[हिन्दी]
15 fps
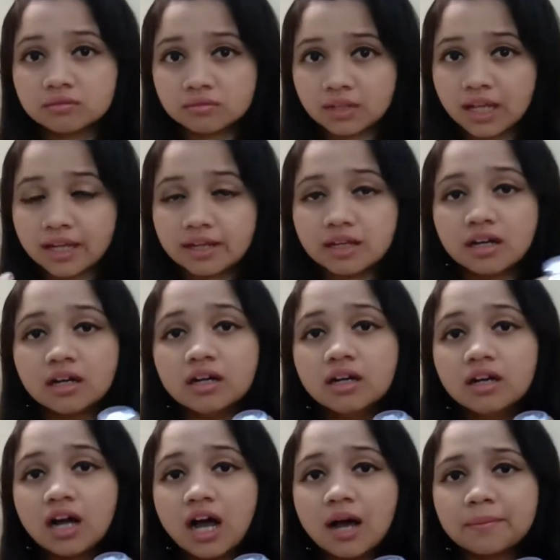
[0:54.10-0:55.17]
लाएगा
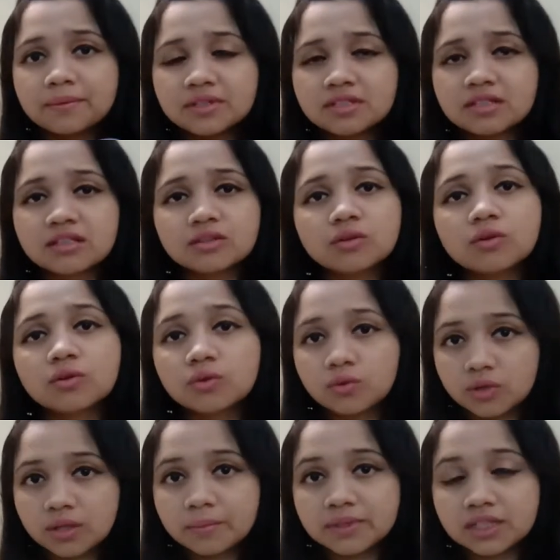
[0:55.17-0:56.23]
आपके स्किन को
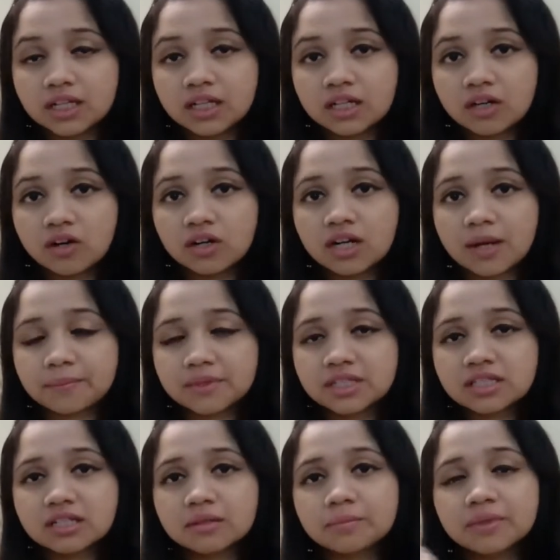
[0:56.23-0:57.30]
ग्लोई बनाएगा और आपके
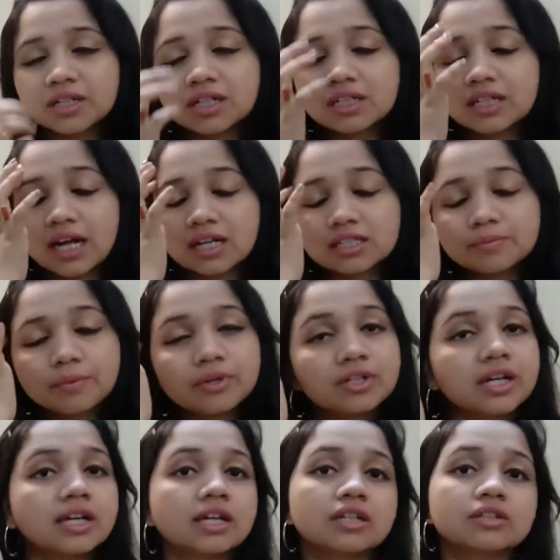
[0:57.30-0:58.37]
स्किन पे अगर डार्क स्पॉट
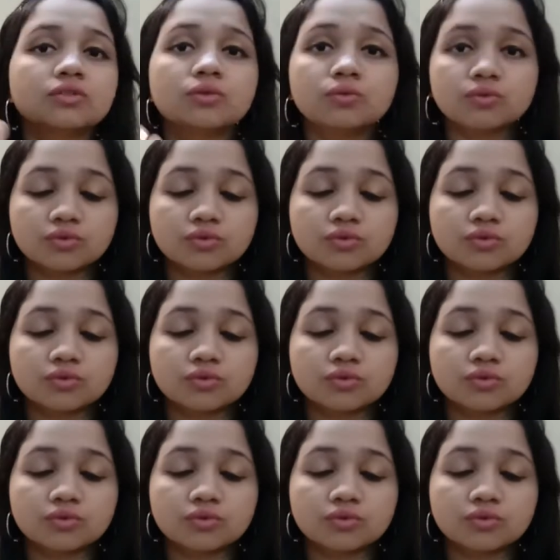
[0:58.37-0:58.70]
है तो